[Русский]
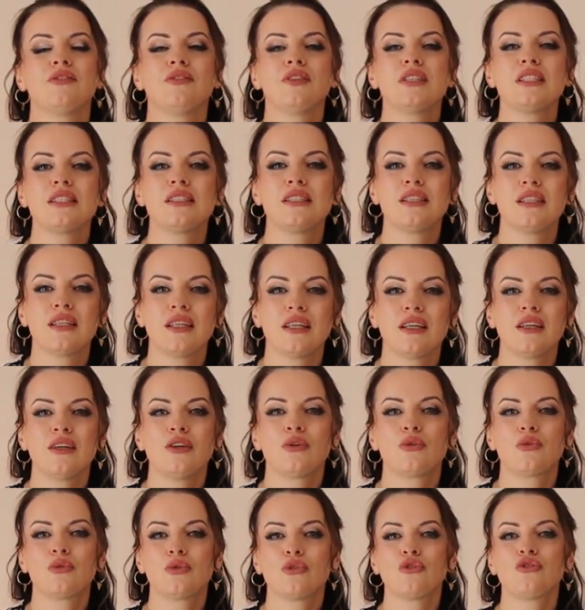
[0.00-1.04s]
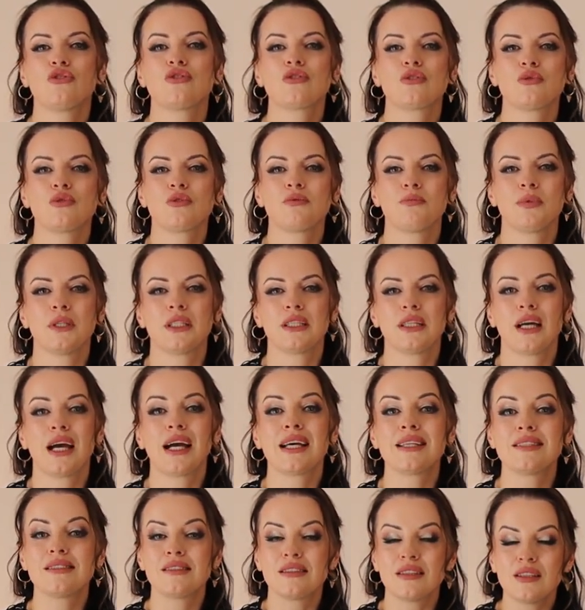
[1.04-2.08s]
везде хочется успеть,
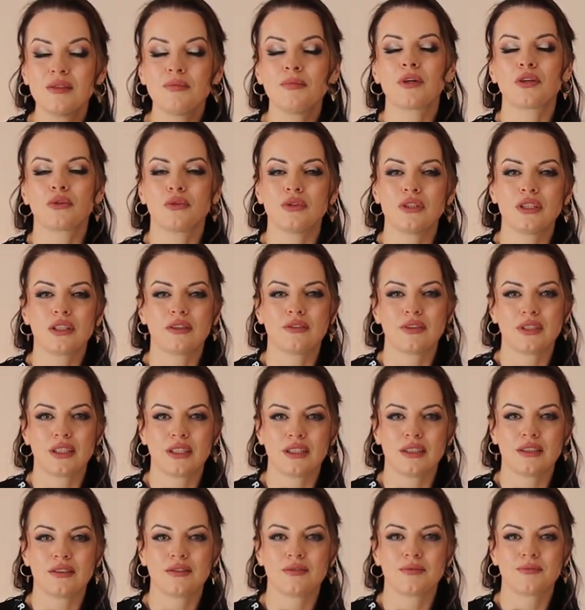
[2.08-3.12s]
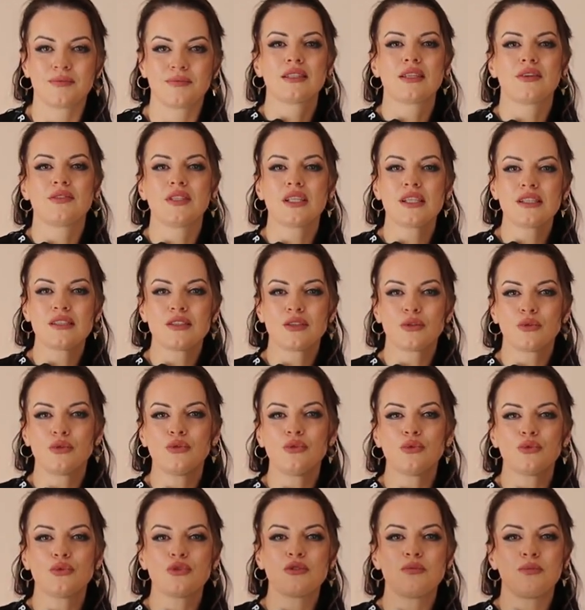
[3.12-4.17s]
а сил порой не хватает. Со всех
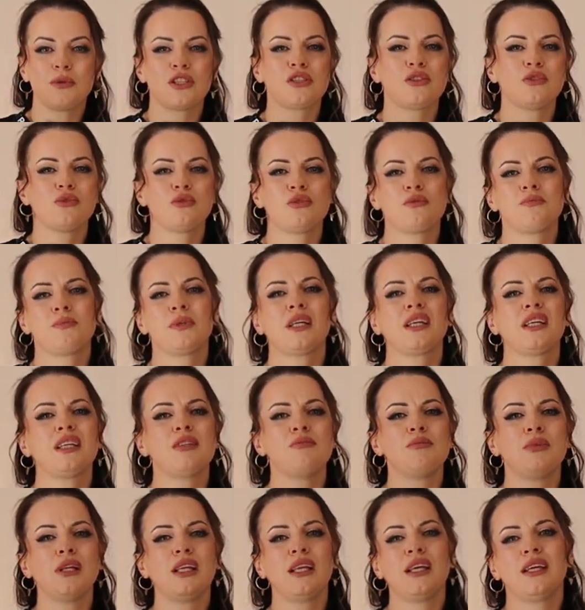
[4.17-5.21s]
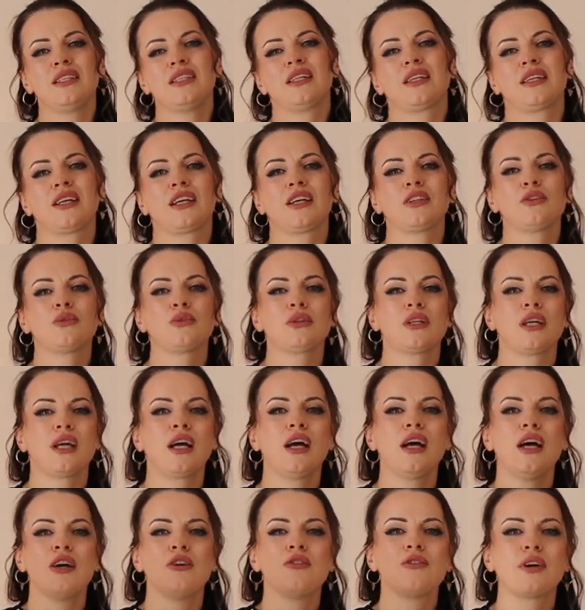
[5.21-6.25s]
сторон успешный успех и миллионеры, которые
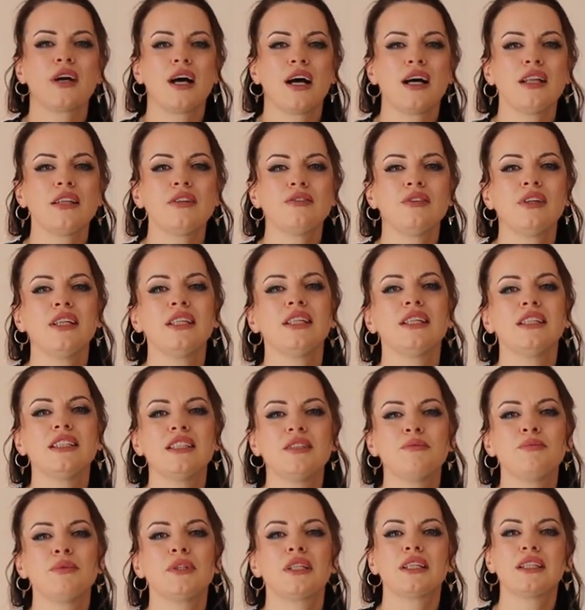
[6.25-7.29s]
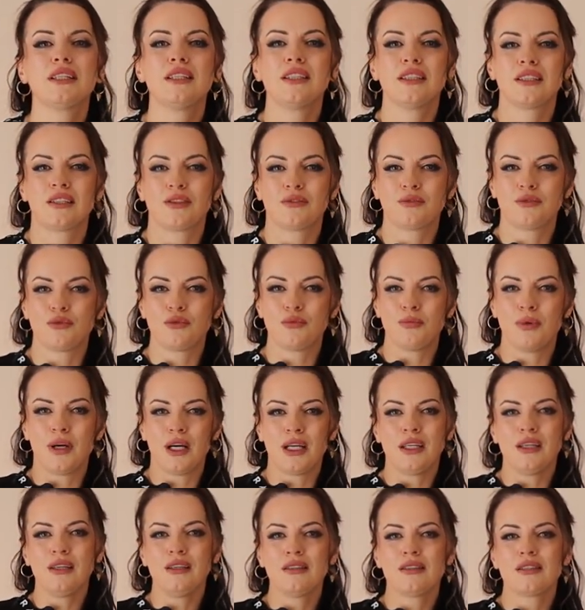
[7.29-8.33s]
вкалывали и теперь где-то в
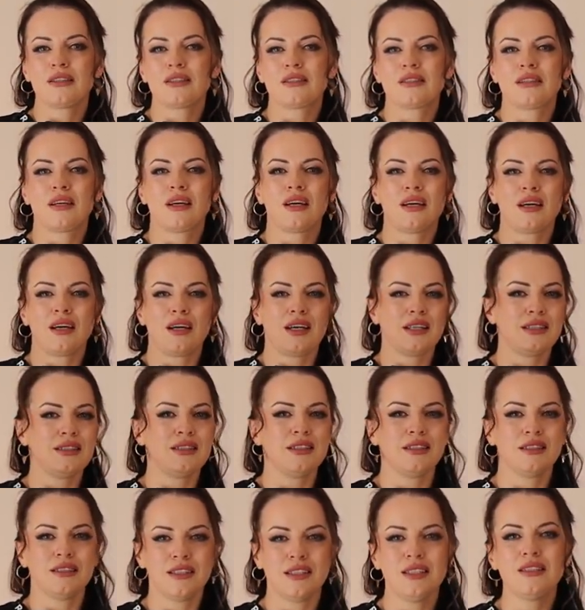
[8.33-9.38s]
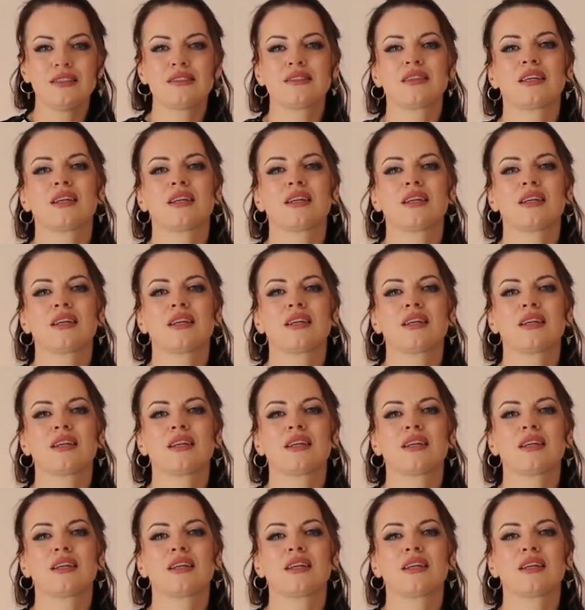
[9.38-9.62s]
Дубае за один день